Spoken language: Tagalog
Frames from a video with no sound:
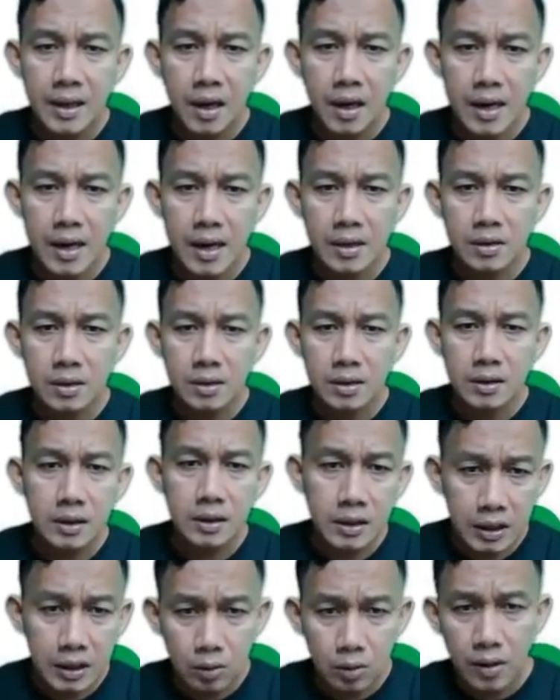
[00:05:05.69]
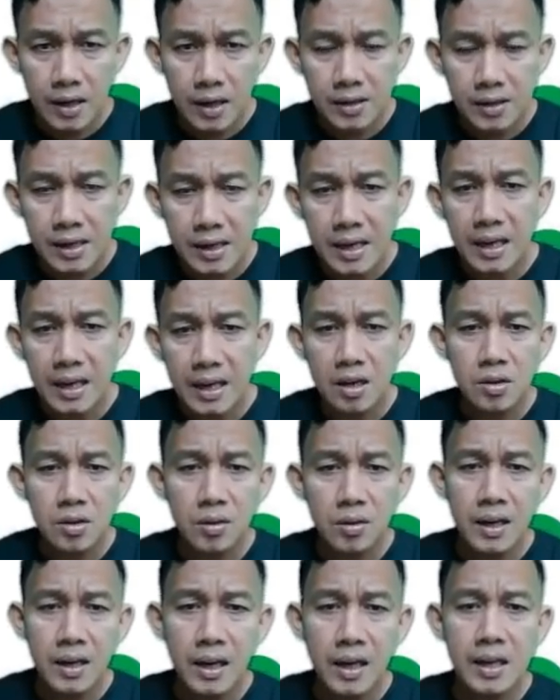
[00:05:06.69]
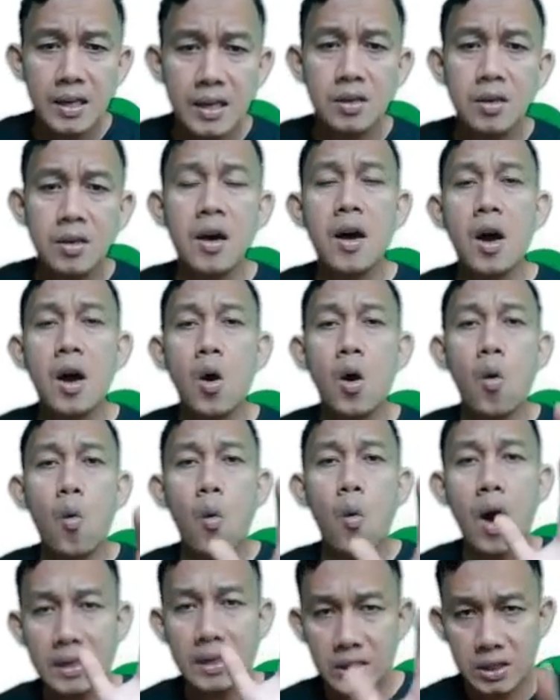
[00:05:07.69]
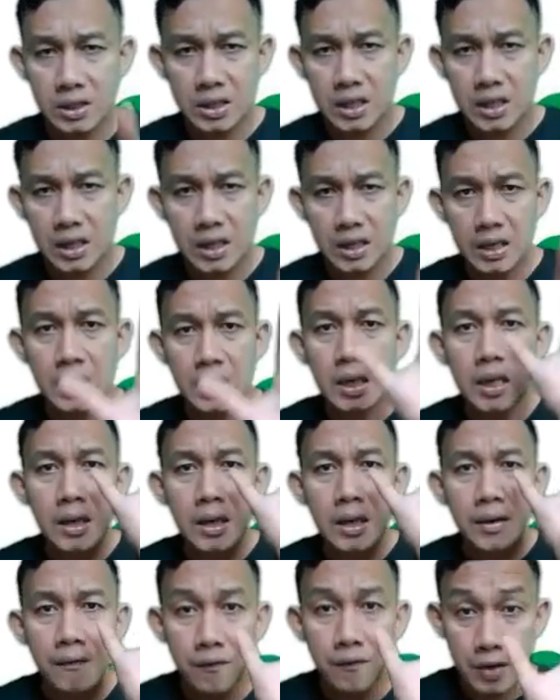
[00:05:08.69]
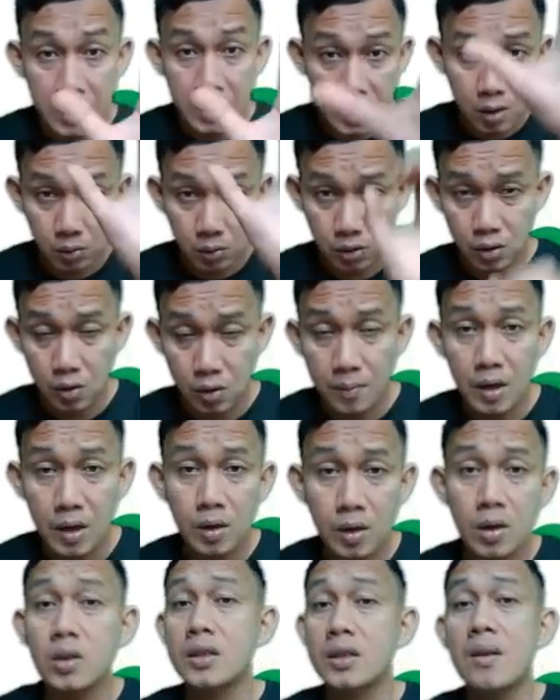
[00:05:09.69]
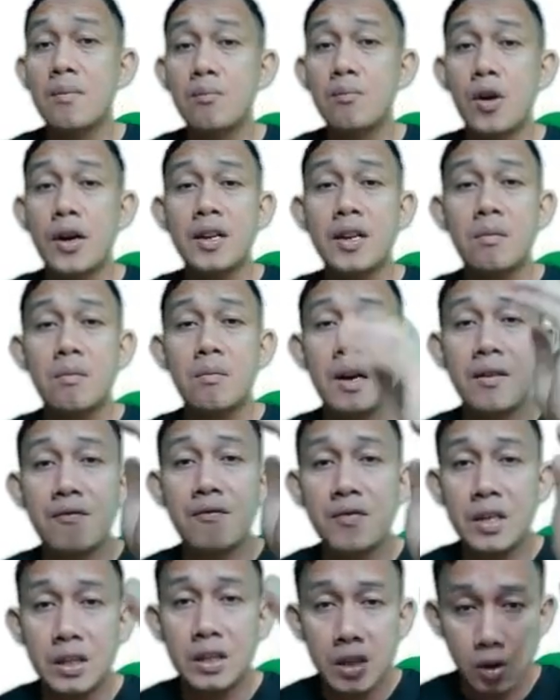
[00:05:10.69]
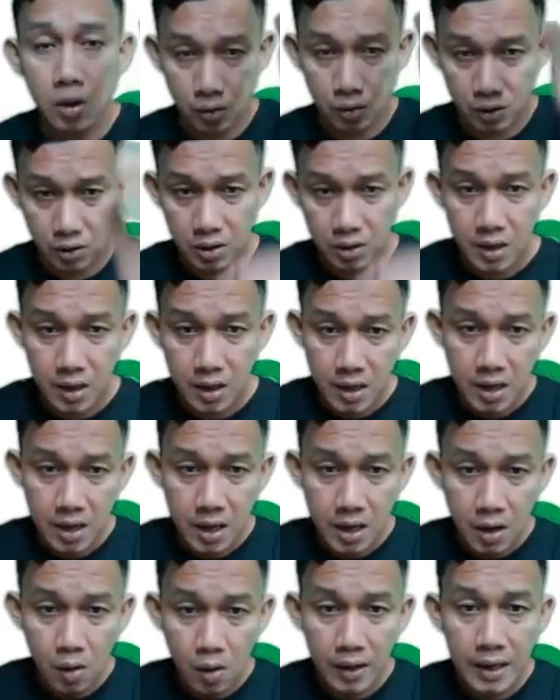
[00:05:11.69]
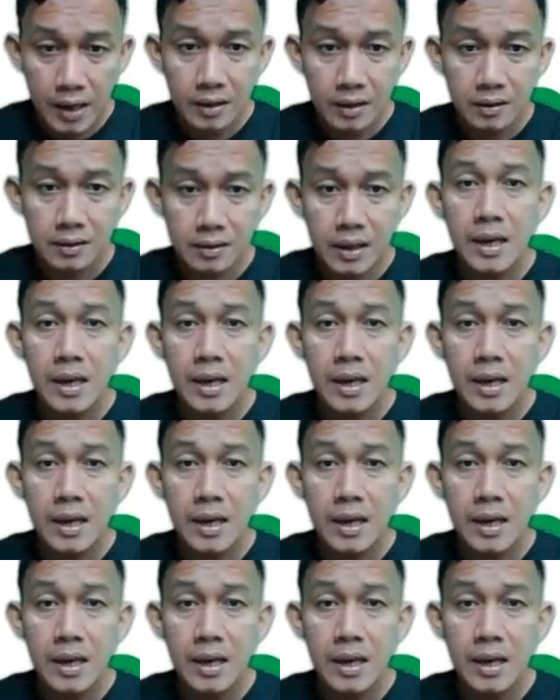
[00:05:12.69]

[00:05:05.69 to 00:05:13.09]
Alright? Dito guys, ang gagawin nyo lang is watching videos. So manonood lang po kayo ng mga videos. Okay?